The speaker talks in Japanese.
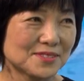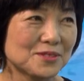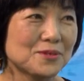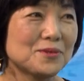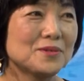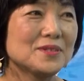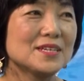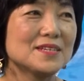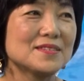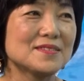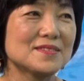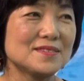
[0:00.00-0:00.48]
そ
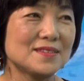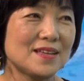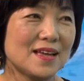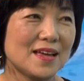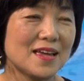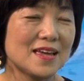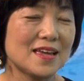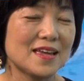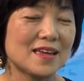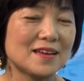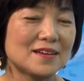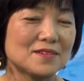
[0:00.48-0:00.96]
うです
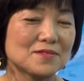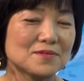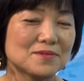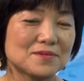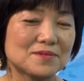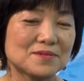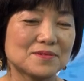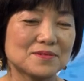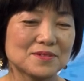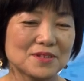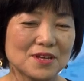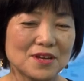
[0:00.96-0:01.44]
ね。はい。
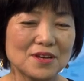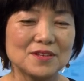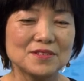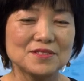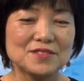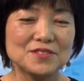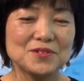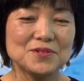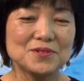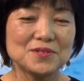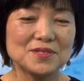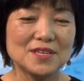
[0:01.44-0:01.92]

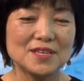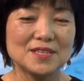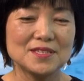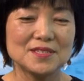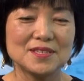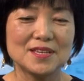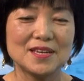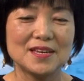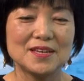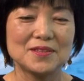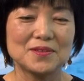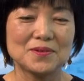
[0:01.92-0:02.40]
ひ清先
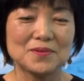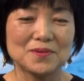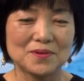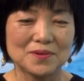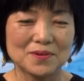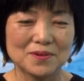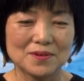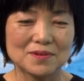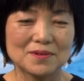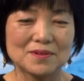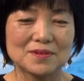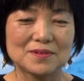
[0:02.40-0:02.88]
生
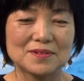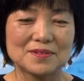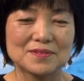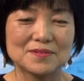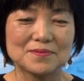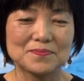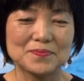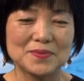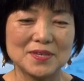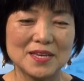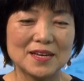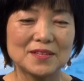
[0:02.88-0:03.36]
の
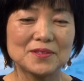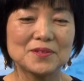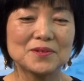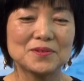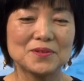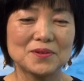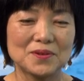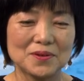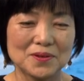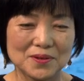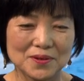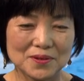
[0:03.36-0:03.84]
ピアノ
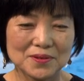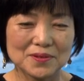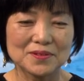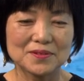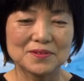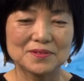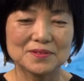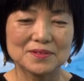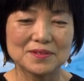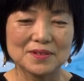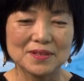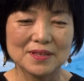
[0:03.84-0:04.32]
の、
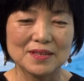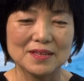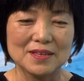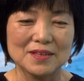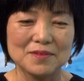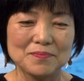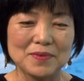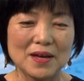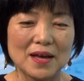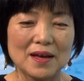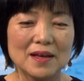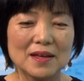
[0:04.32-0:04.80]

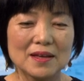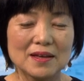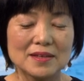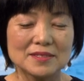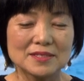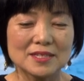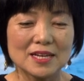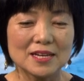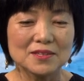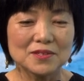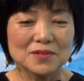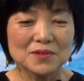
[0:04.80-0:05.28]
まあ、
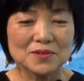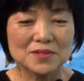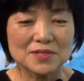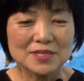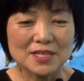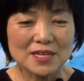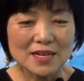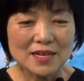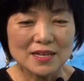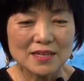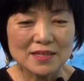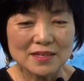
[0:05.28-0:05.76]
作曲
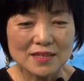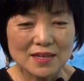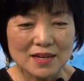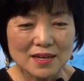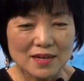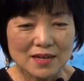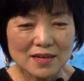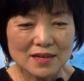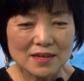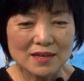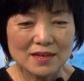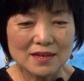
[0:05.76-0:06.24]
され
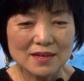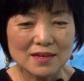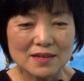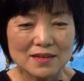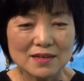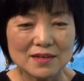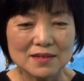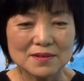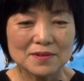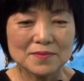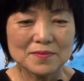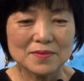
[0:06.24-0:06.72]

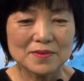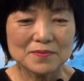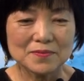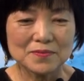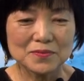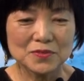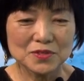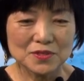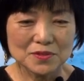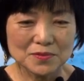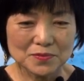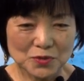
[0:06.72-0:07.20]
た
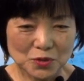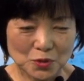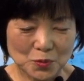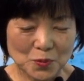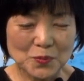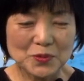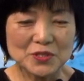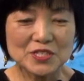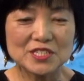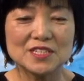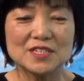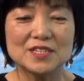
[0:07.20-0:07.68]
のも
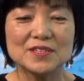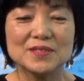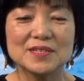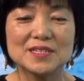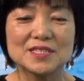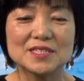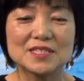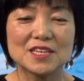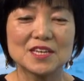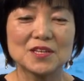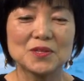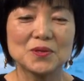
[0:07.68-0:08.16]
もちろんで
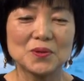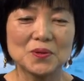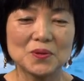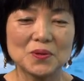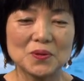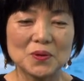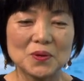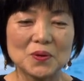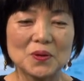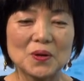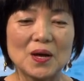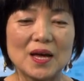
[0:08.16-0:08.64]
すけ
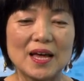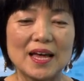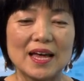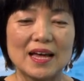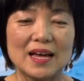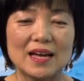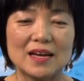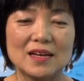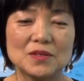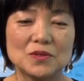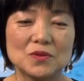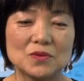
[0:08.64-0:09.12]
ど、
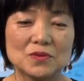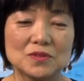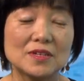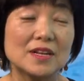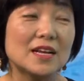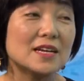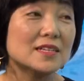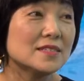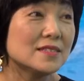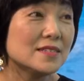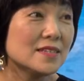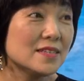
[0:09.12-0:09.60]
あの
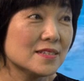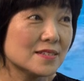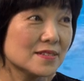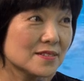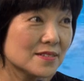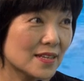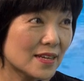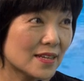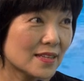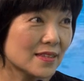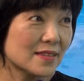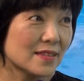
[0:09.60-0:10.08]

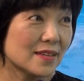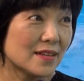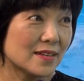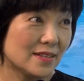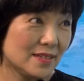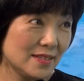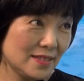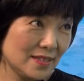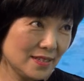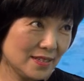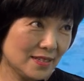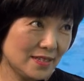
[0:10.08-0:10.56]
クラシックだった
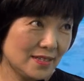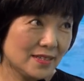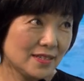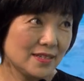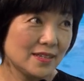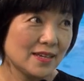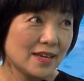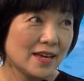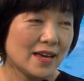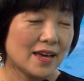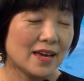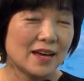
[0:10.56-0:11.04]

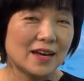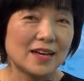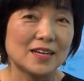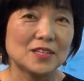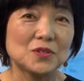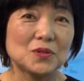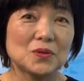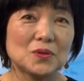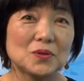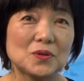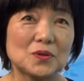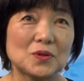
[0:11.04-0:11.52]
り。あ
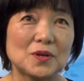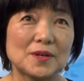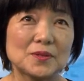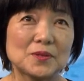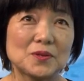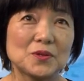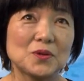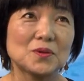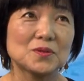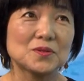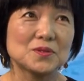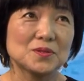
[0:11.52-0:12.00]
とあの
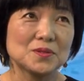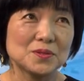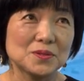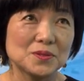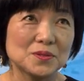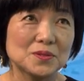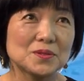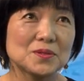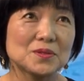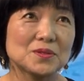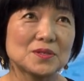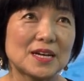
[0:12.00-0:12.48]
よ
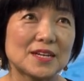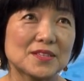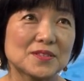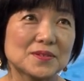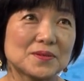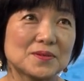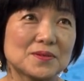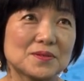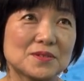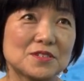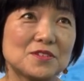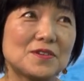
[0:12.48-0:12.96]
くあ
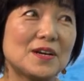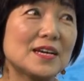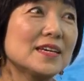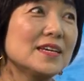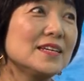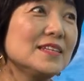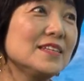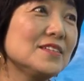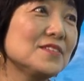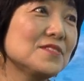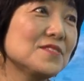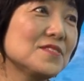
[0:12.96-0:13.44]
の桑
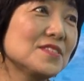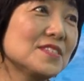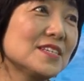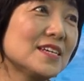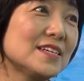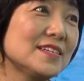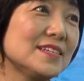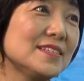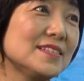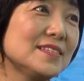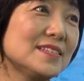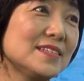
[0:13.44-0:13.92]
木の
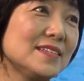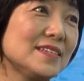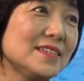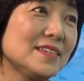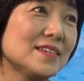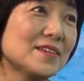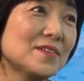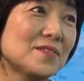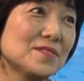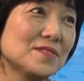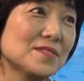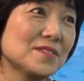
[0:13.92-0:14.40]

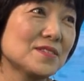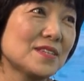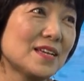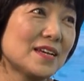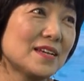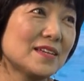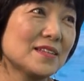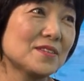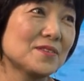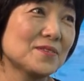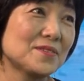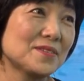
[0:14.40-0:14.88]

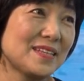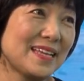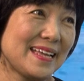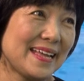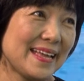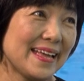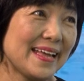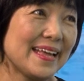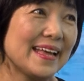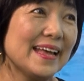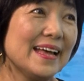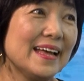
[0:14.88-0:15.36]
チャリティーコンサート
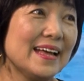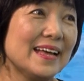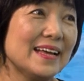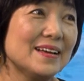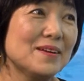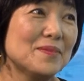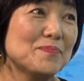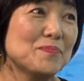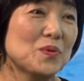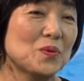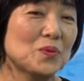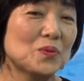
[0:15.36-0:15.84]
で、
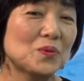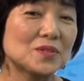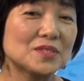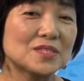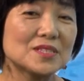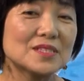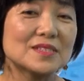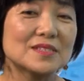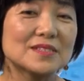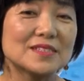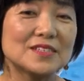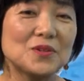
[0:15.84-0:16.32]
はい、も
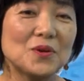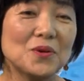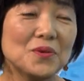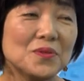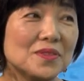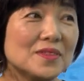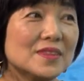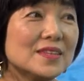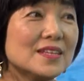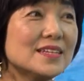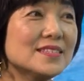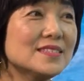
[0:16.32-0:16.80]
ういろ
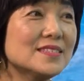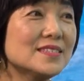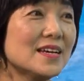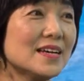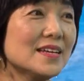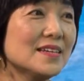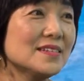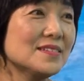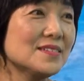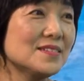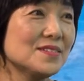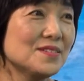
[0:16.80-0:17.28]
んな
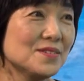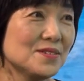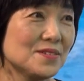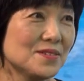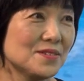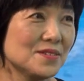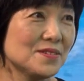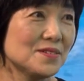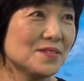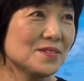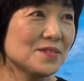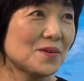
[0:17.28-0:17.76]

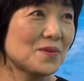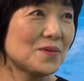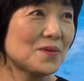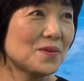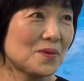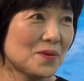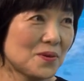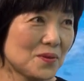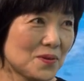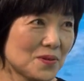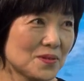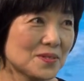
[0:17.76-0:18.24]
ジャンル
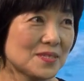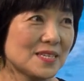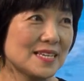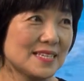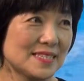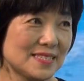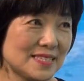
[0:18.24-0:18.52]
を先